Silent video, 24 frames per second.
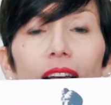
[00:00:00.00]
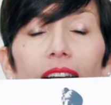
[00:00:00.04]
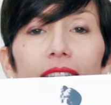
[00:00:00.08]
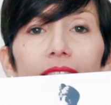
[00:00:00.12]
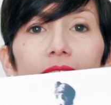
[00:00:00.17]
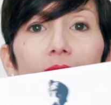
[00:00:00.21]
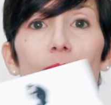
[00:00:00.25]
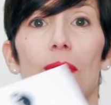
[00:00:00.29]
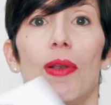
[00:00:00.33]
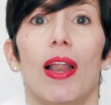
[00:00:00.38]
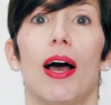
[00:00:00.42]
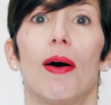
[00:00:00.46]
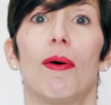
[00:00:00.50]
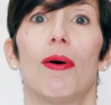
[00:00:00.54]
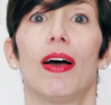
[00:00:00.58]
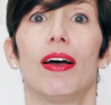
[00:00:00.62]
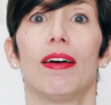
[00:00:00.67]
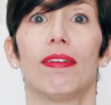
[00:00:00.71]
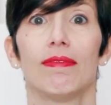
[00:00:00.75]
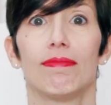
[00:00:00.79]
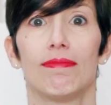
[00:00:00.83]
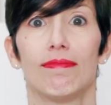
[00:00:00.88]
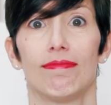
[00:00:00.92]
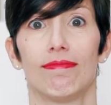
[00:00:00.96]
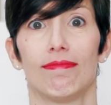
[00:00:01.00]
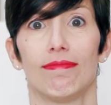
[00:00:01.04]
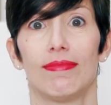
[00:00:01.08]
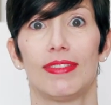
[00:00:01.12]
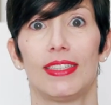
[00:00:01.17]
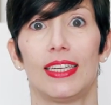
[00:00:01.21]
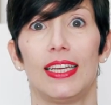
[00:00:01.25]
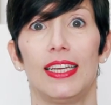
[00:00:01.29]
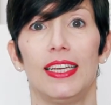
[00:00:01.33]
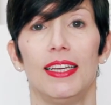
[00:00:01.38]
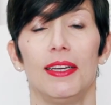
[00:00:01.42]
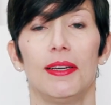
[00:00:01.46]
que les hablaba,
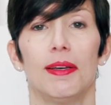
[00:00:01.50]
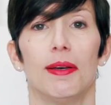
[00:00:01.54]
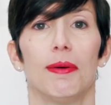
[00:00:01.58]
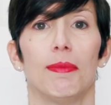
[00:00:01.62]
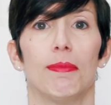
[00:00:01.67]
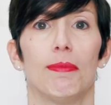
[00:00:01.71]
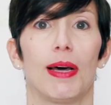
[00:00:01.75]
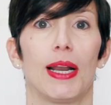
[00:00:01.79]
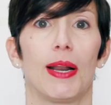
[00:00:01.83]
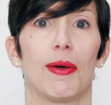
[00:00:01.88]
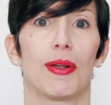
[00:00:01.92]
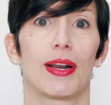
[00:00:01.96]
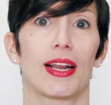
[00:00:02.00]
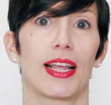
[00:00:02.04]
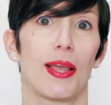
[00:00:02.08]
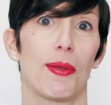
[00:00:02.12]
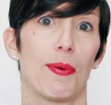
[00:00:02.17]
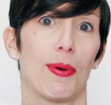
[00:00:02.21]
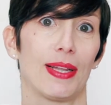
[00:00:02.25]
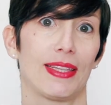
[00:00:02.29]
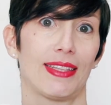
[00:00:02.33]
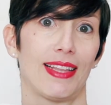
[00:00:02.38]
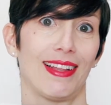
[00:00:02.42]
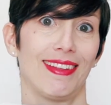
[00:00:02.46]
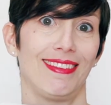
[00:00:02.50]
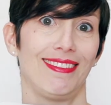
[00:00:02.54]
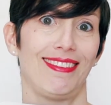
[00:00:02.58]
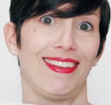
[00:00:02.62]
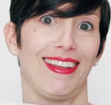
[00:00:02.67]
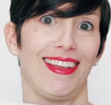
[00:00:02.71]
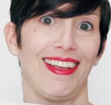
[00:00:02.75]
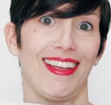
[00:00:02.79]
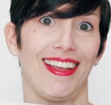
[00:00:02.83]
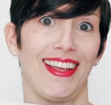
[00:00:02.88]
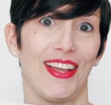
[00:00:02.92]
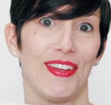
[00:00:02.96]
¿sí? Van a ver que es
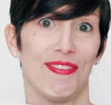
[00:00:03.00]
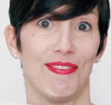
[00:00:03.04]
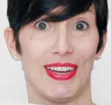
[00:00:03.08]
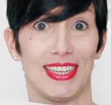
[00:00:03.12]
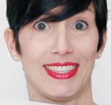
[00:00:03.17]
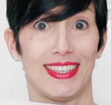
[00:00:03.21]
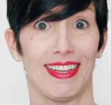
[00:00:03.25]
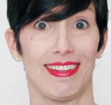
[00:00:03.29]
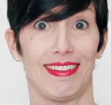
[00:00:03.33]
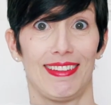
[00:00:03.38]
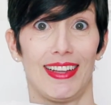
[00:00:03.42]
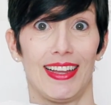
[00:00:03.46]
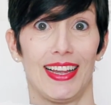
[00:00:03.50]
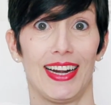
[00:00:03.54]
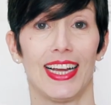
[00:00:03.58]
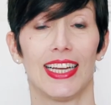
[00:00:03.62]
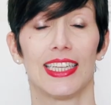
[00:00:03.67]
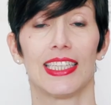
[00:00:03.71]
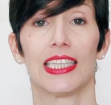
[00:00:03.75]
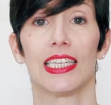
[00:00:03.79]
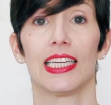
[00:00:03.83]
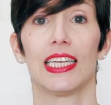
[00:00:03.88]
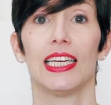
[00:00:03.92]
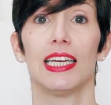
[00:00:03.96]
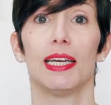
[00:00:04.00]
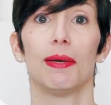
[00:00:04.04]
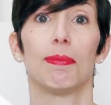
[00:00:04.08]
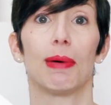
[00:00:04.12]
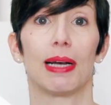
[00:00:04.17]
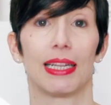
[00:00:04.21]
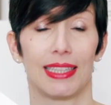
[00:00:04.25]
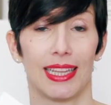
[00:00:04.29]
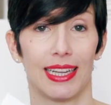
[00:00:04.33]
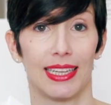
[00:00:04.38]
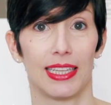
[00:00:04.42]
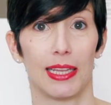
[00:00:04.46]
bastante, bastante grande,
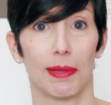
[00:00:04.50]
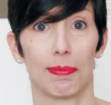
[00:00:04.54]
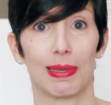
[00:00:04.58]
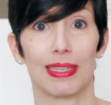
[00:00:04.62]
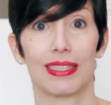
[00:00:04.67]
bastante